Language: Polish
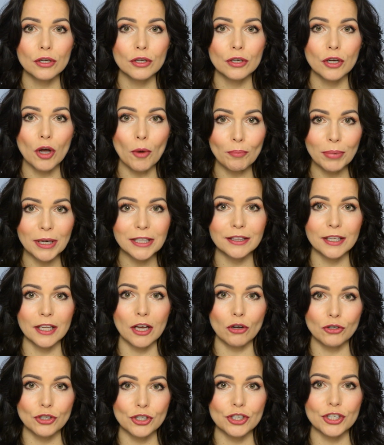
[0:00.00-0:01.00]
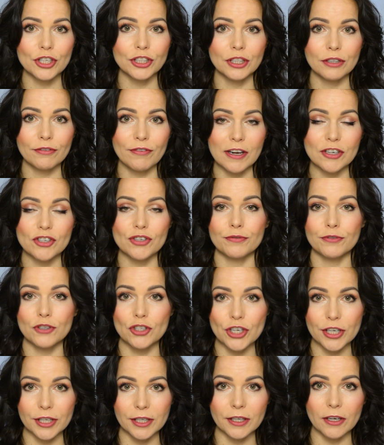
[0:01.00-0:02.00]
y, kompletne oczyszczenie twarzy w
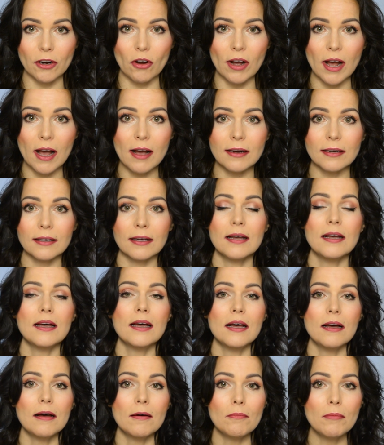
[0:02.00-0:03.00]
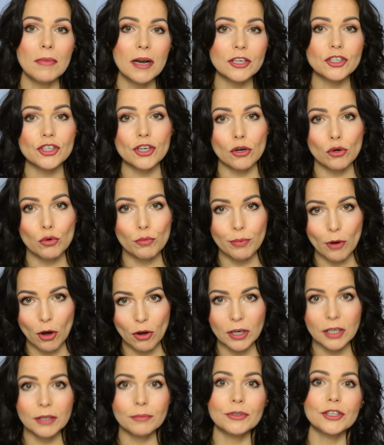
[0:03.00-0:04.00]
trzech krokach, mleczko lub
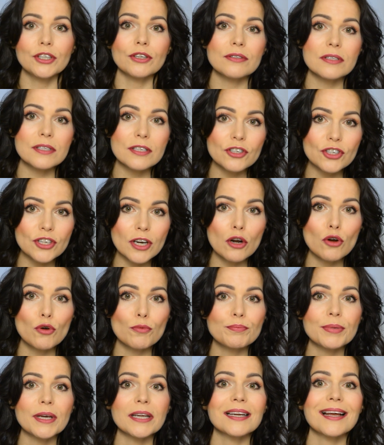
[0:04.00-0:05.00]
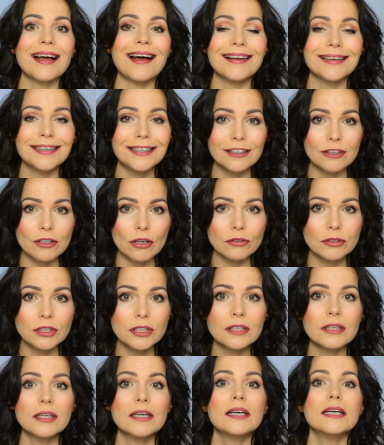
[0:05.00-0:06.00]
olej myjący, żel lub pianka i
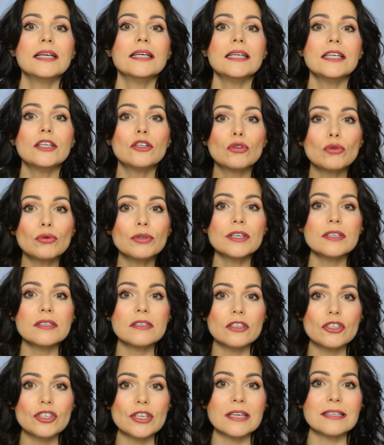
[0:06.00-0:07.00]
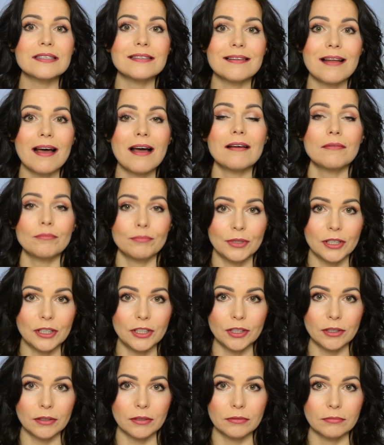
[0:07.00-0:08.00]
tonik i tu jest czas na
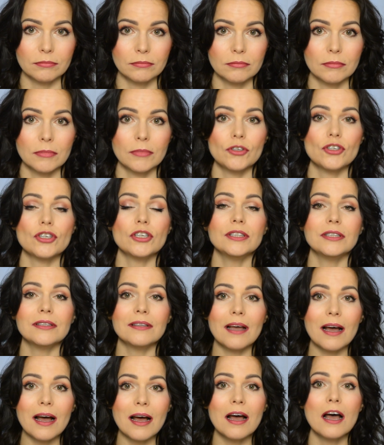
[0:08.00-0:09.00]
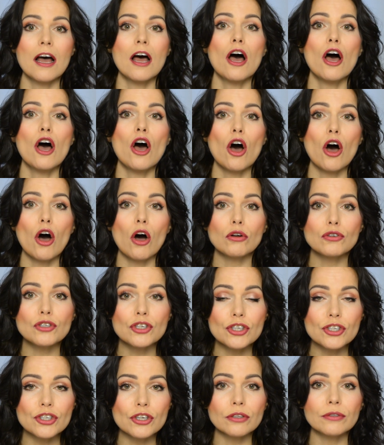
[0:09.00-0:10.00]
peeling. Czyli na
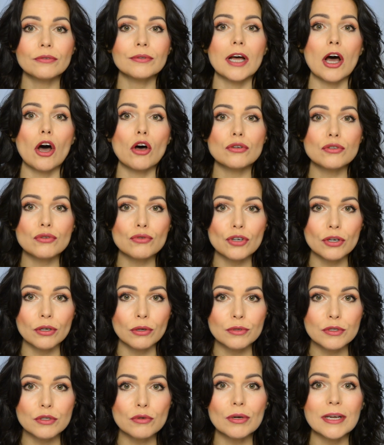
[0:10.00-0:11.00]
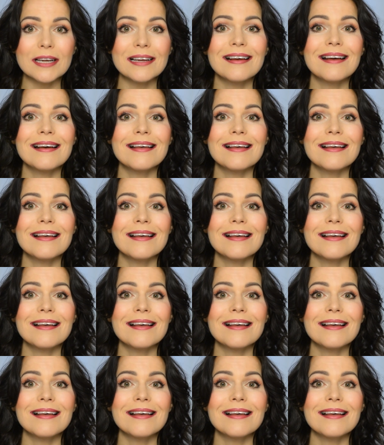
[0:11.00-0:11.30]
oczyszczoną, na osuszoną skórę